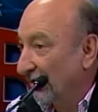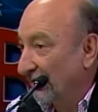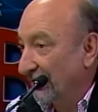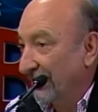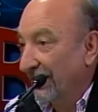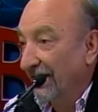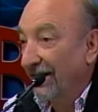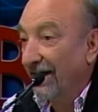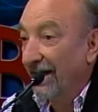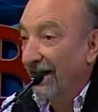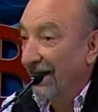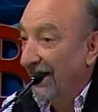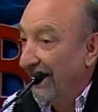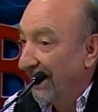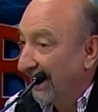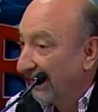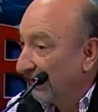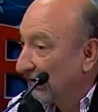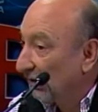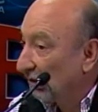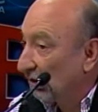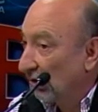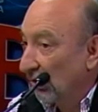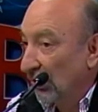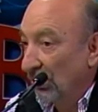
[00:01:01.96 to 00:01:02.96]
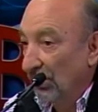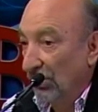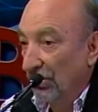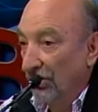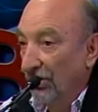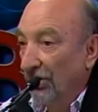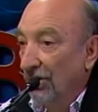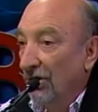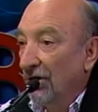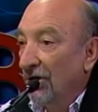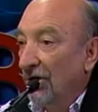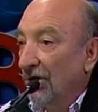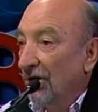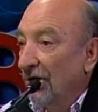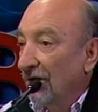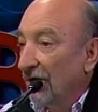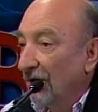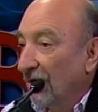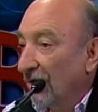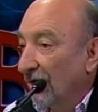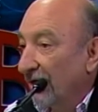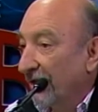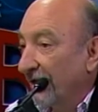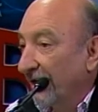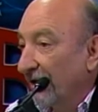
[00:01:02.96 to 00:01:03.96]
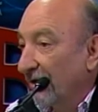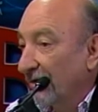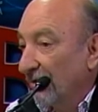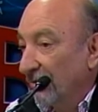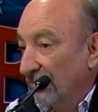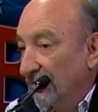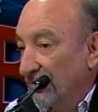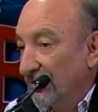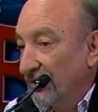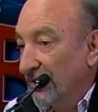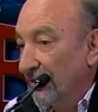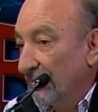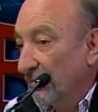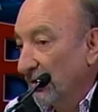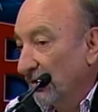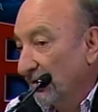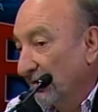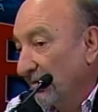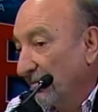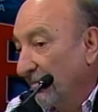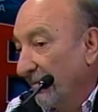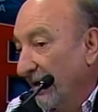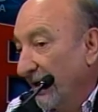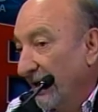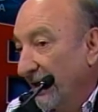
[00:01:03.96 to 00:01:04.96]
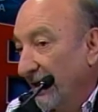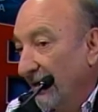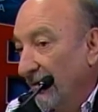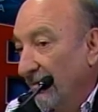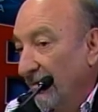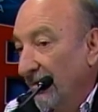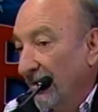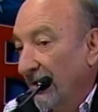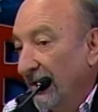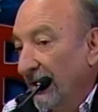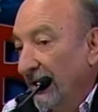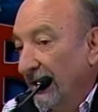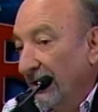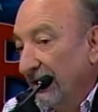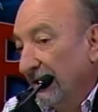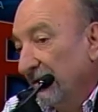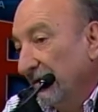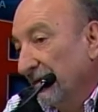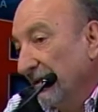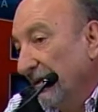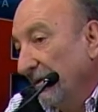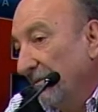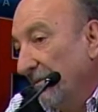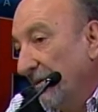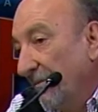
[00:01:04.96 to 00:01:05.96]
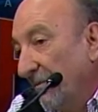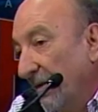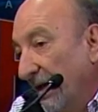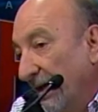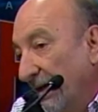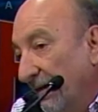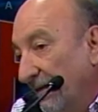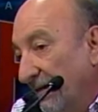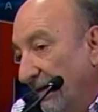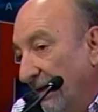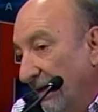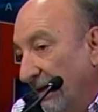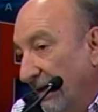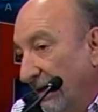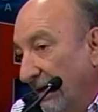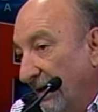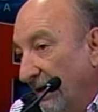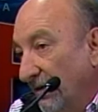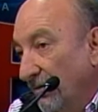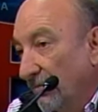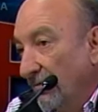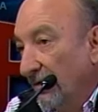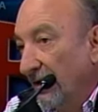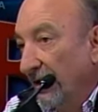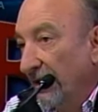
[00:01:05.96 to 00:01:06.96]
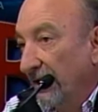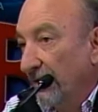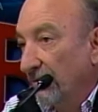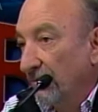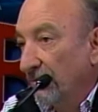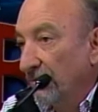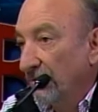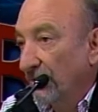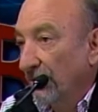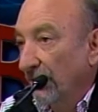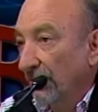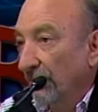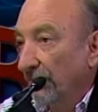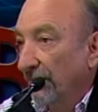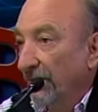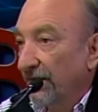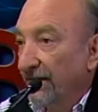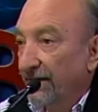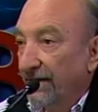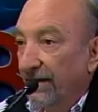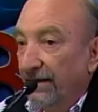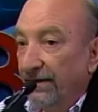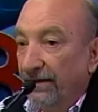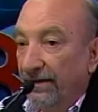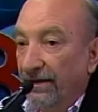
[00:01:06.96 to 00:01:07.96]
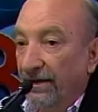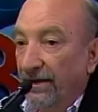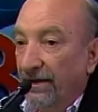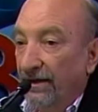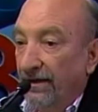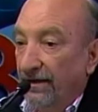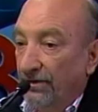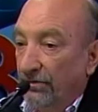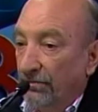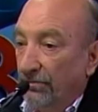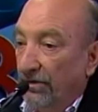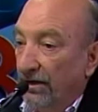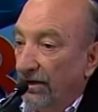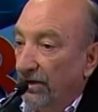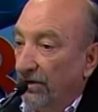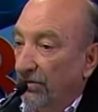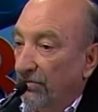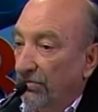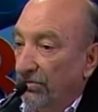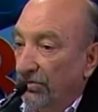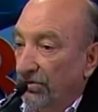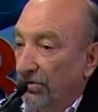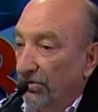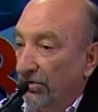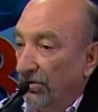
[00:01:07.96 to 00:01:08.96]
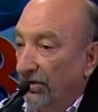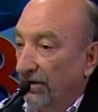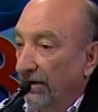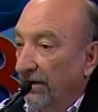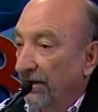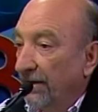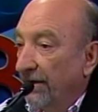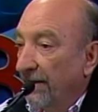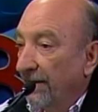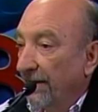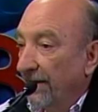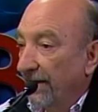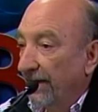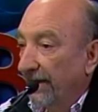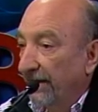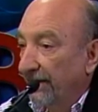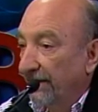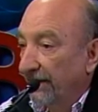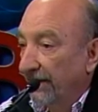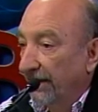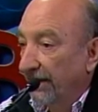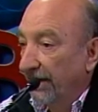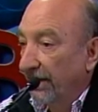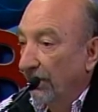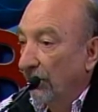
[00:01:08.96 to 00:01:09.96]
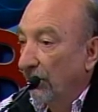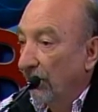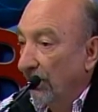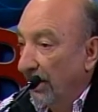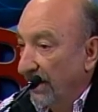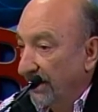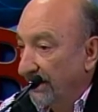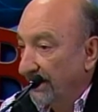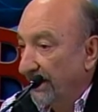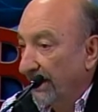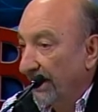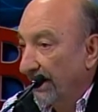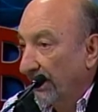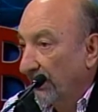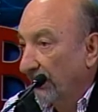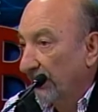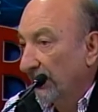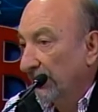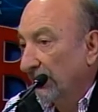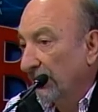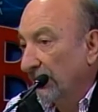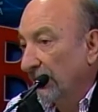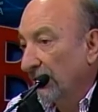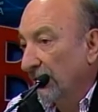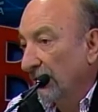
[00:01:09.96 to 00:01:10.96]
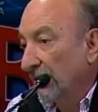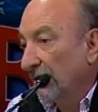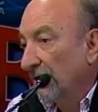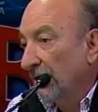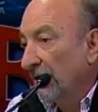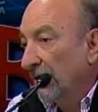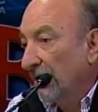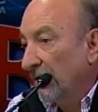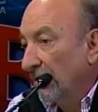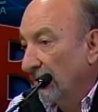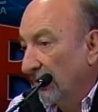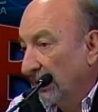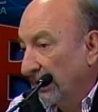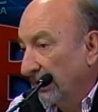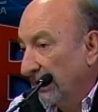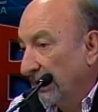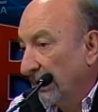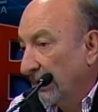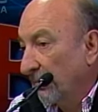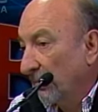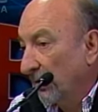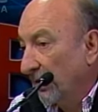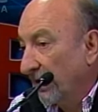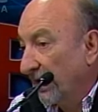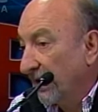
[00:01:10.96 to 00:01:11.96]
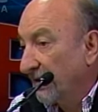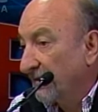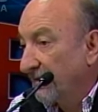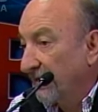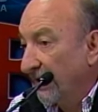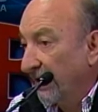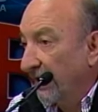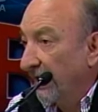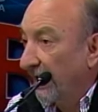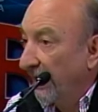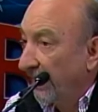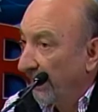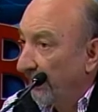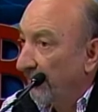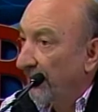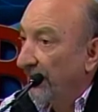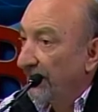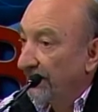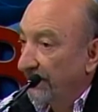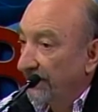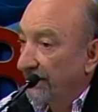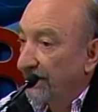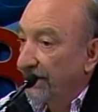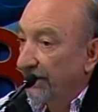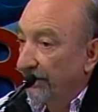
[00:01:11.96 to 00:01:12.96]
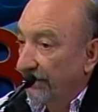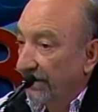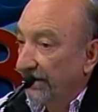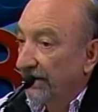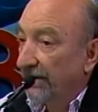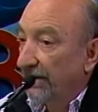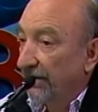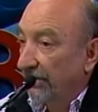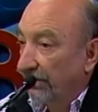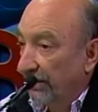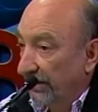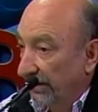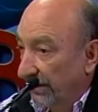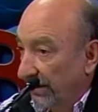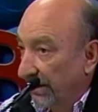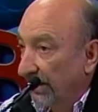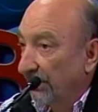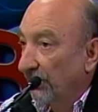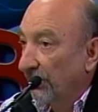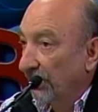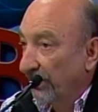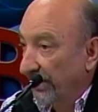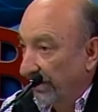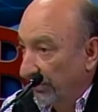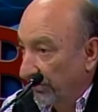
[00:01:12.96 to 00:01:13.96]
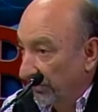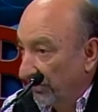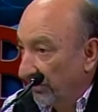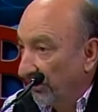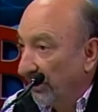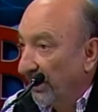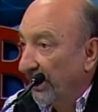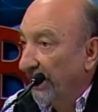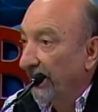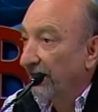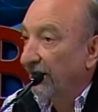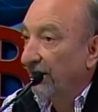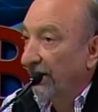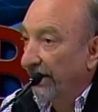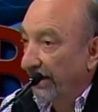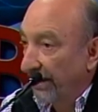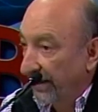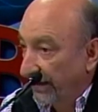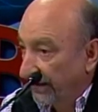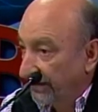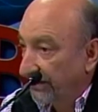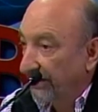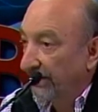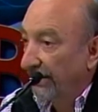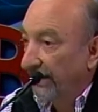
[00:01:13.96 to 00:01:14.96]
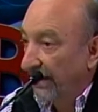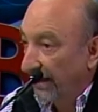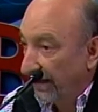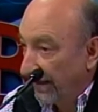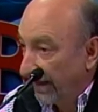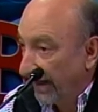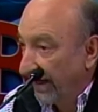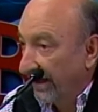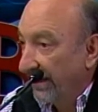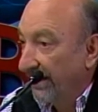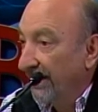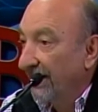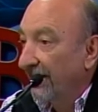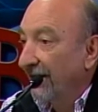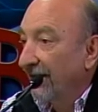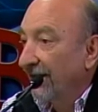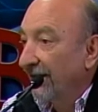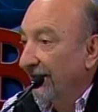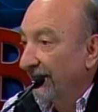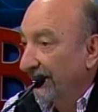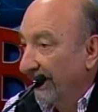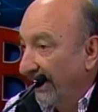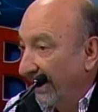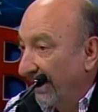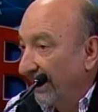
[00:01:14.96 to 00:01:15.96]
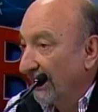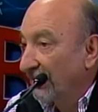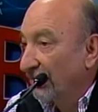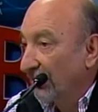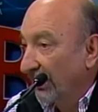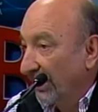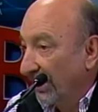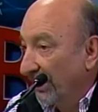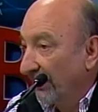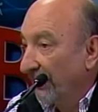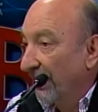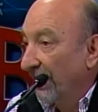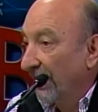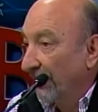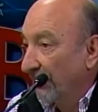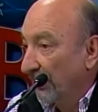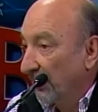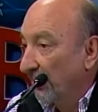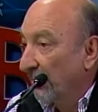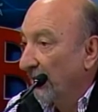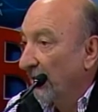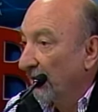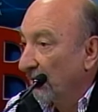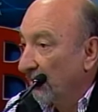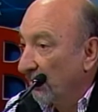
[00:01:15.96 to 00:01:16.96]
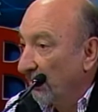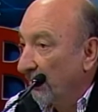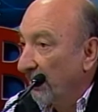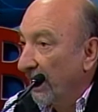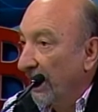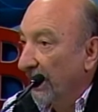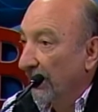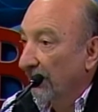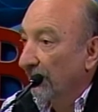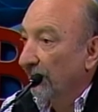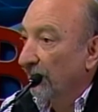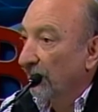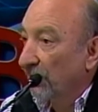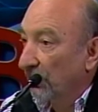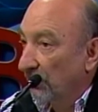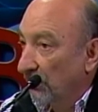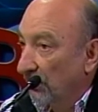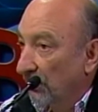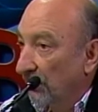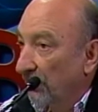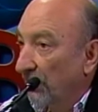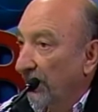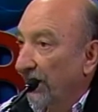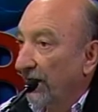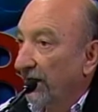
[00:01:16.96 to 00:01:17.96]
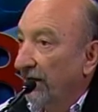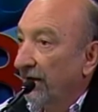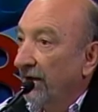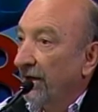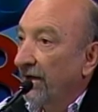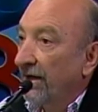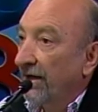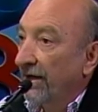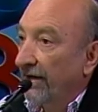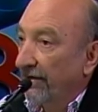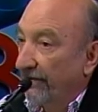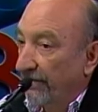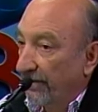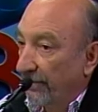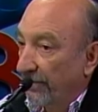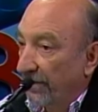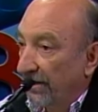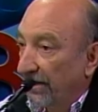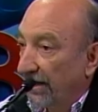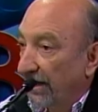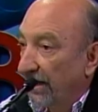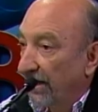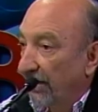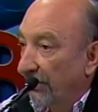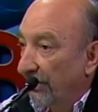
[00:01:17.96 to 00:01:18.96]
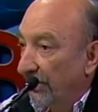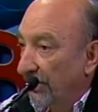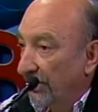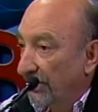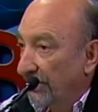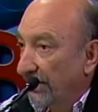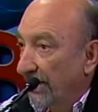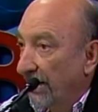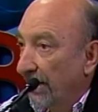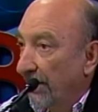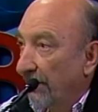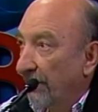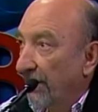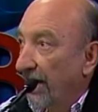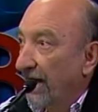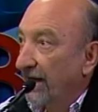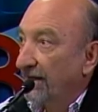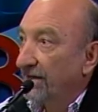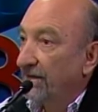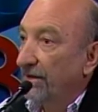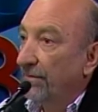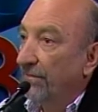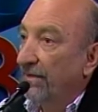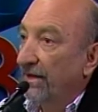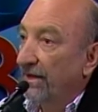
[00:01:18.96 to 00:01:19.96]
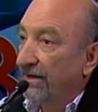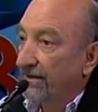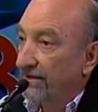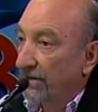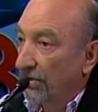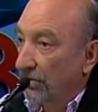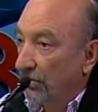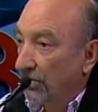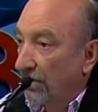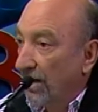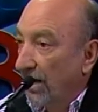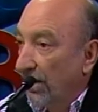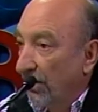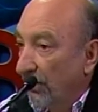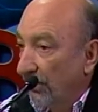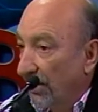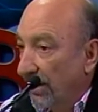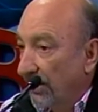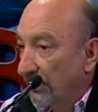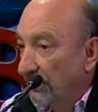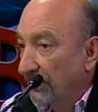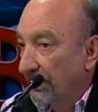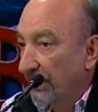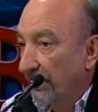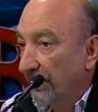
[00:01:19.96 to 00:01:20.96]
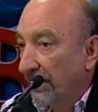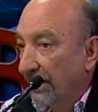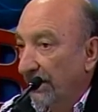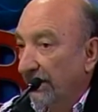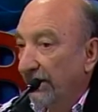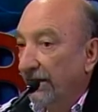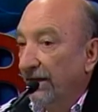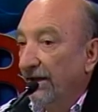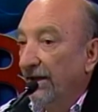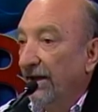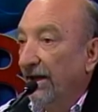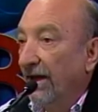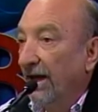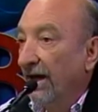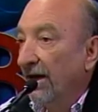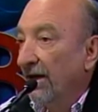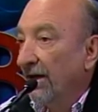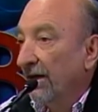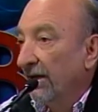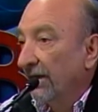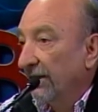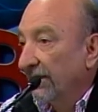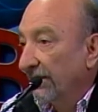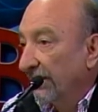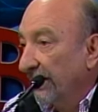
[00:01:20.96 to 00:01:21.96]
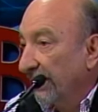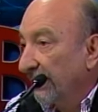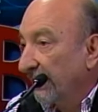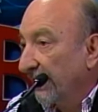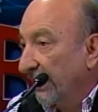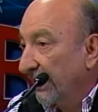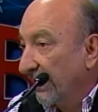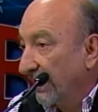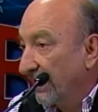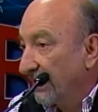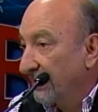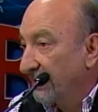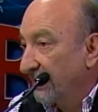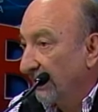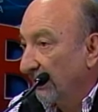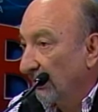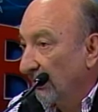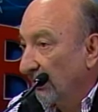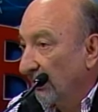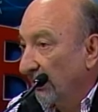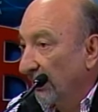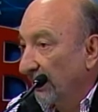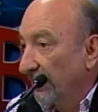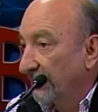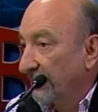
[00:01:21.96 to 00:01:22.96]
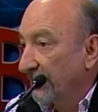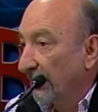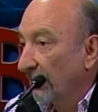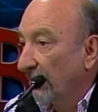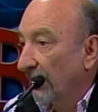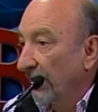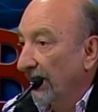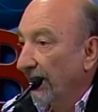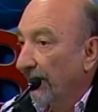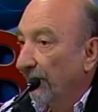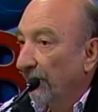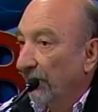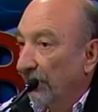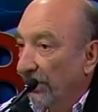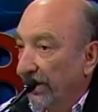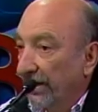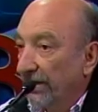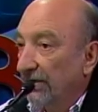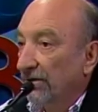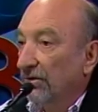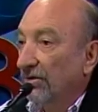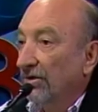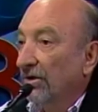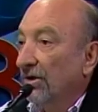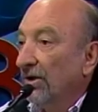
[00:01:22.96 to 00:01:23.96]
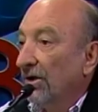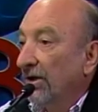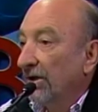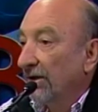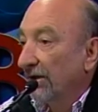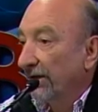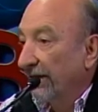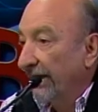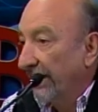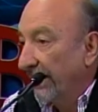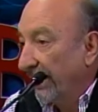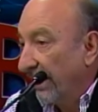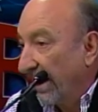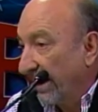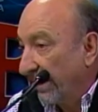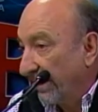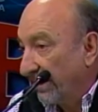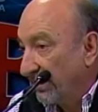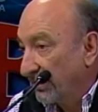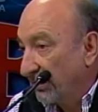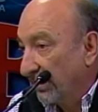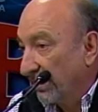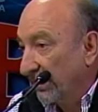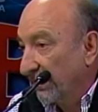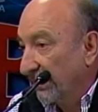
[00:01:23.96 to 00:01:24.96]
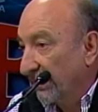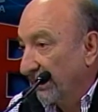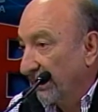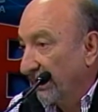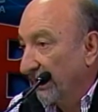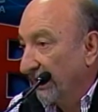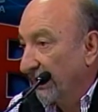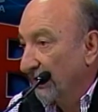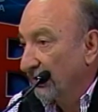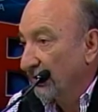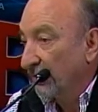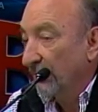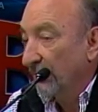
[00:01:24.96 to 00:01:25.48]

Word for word: en general todos los que conducimos un vehículo. Entonces me parece de que es una discusión bizantina, es una discusión este, que no hace a la cuestión, lo que tenemos que hacer es precisamente lo que tenemos que cumplir, es la ley. De eso debiéramos preocuparnos por cumplir en respetar las velocidades máximas, de circular con las luces prendidas, de tener el cinturón de seguridad puesto, de que aquellos que tienen que son